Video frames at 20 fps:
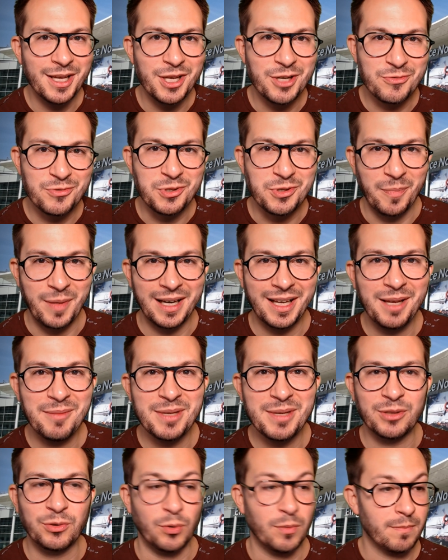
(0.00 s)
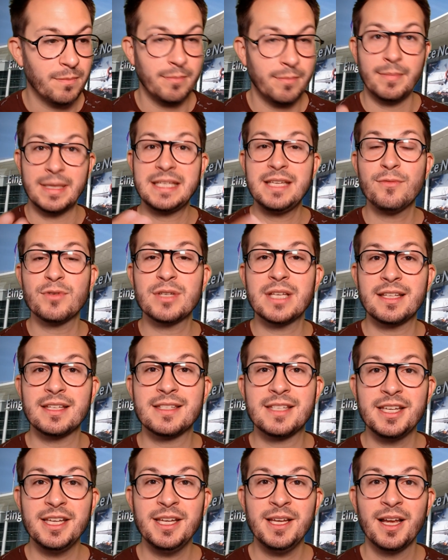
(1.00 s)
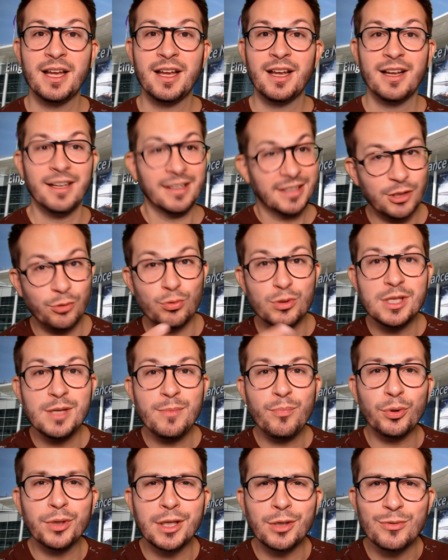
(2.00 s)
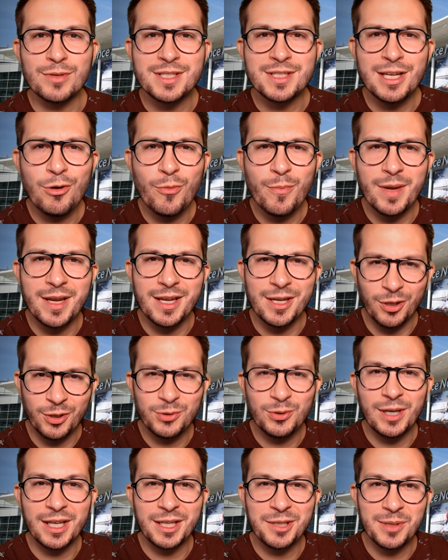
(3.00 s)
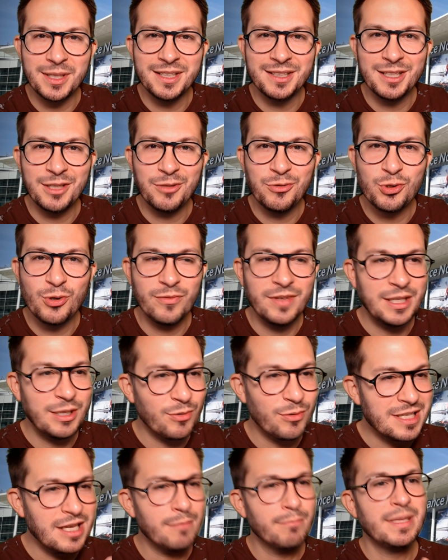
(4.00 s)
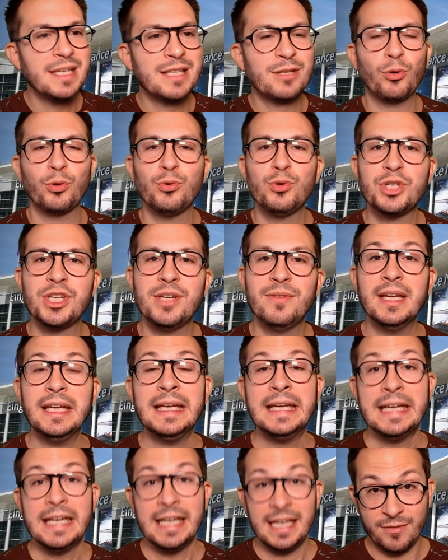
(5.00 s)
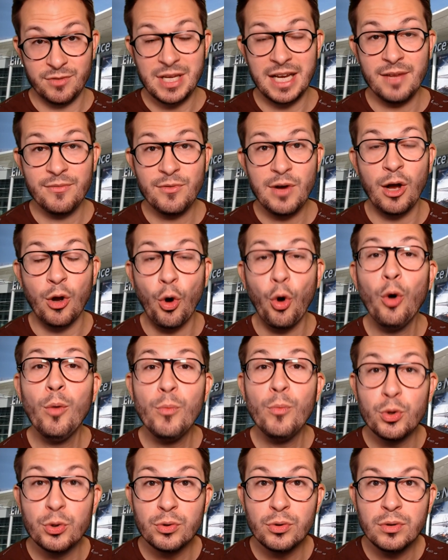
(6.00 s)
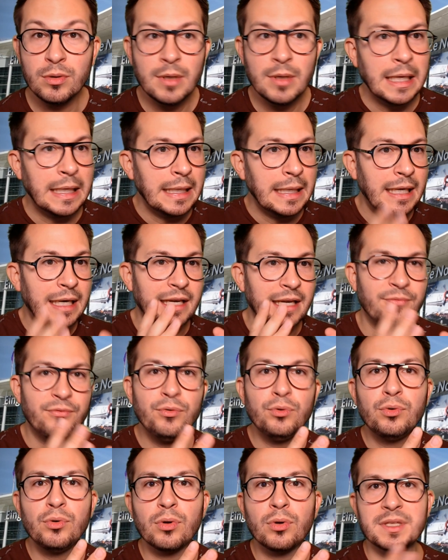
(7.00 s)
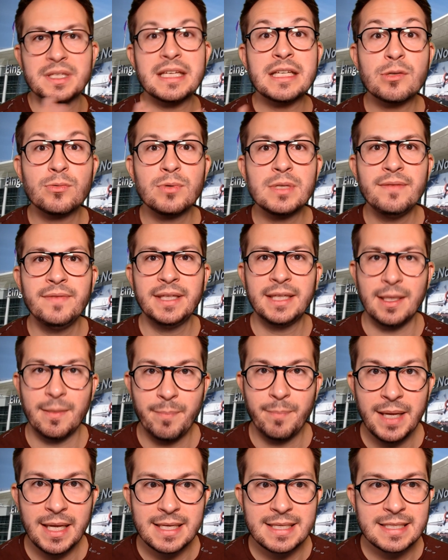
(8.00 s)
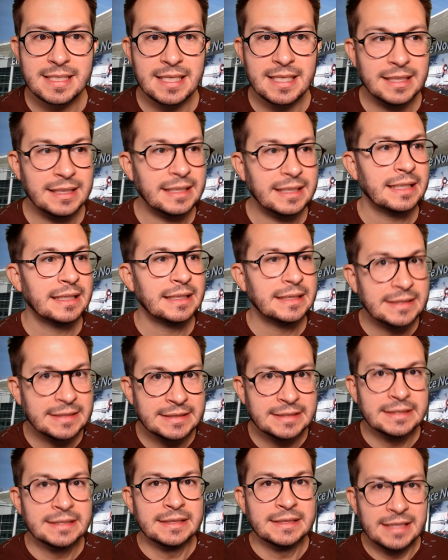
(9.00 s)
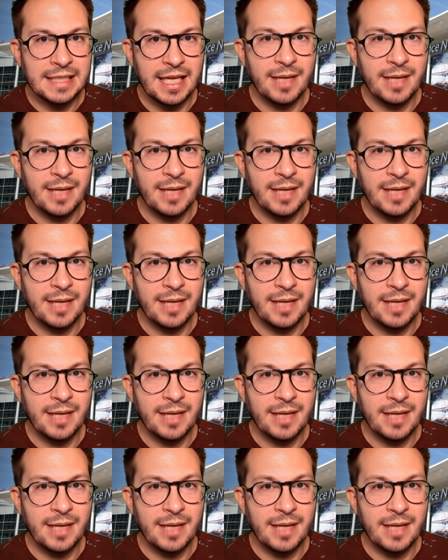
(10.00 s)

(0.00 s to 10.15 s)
je vous en parlerai bientôt. Mais si vous êtes ici, c'est aussi pour déguster le meilleur de l'actualité du jeu vidéo. C'est le bistrot du JV, et vous allez voir au menu les futures exclusivités PS5. Eh